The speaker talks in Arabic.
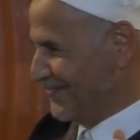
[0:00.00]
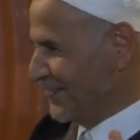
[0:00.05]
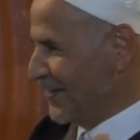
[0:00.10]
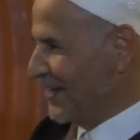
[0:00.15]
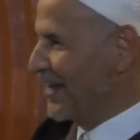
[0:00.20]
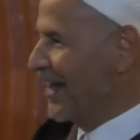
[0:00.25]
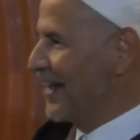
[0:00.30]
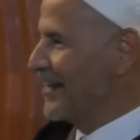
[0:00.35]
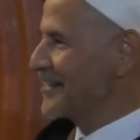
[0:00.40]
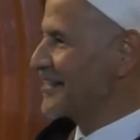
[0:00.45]

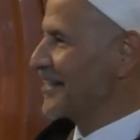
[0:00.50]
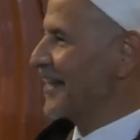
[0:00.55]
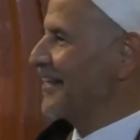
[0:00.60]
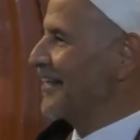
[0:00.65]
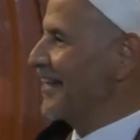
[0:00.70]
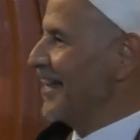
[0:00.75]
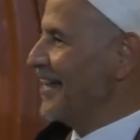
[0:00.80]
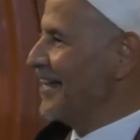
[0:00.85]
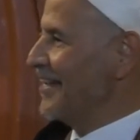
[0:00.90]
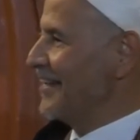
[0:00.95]
فهنا إن شاء
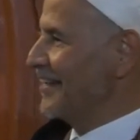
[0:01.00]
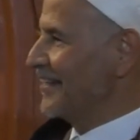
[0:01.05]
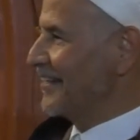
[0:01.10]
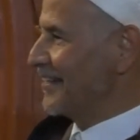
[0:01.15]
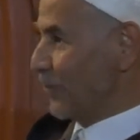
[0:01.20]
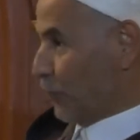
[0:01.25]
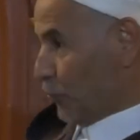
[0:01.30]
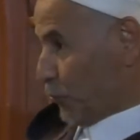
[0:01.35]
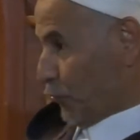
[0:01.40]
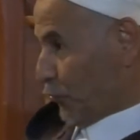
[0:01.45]
الله
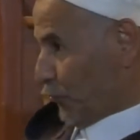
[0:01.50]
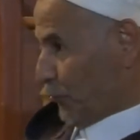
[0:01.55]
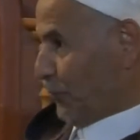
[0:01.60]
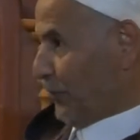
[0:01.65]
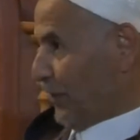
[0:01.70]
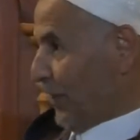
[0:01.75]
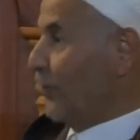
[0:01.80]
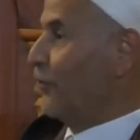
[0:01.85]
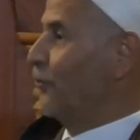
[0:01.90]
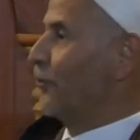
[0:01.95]

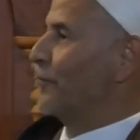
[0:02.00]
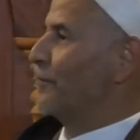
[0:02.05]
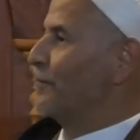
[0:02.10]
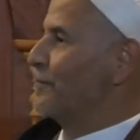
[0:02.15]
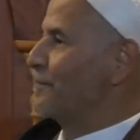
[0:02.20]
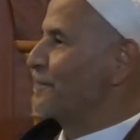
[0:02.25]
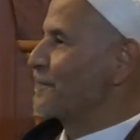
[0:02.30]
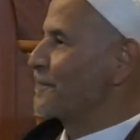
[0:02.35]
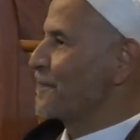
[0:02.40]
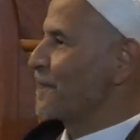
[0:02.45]
aujourd'hui اليوم
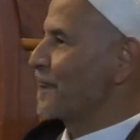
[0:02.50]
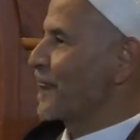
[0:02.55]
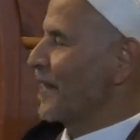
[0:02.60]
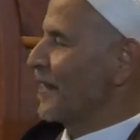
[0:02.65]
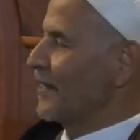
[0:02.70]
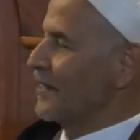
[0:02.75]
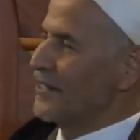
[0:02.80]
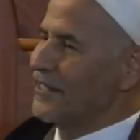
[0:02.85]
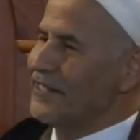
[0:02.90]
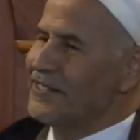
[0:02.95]

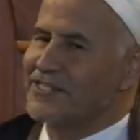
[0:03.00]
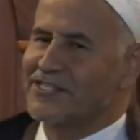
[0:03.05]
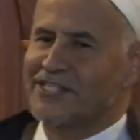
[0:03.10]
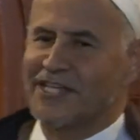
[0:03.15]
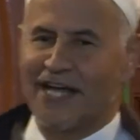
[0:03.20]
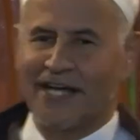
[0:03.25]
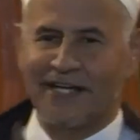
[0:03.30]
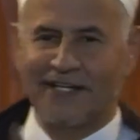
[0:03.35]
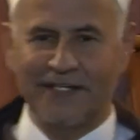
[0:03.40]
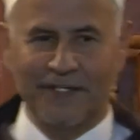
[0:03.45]

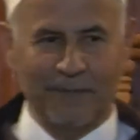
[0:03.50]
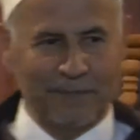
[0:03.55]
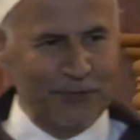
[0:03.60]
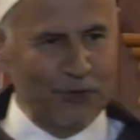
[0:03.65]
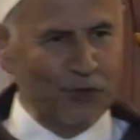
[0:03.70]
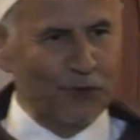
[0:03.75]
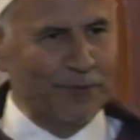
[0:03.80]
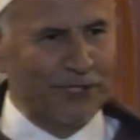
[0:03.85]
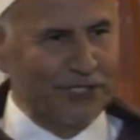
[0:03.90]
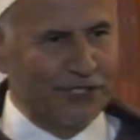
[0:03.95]
الإنسان
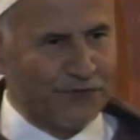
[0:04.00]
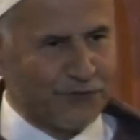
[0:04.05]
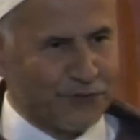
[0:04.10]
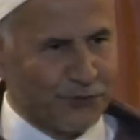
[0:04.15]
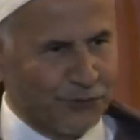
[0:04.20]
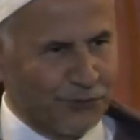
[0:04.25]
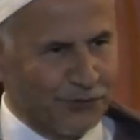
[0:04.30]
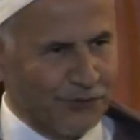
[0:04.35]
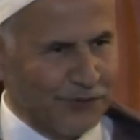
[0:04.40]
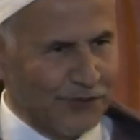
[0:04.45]
بينه وبين
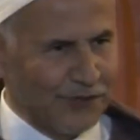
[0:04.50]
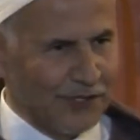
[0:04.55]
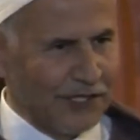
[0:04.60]
نفسه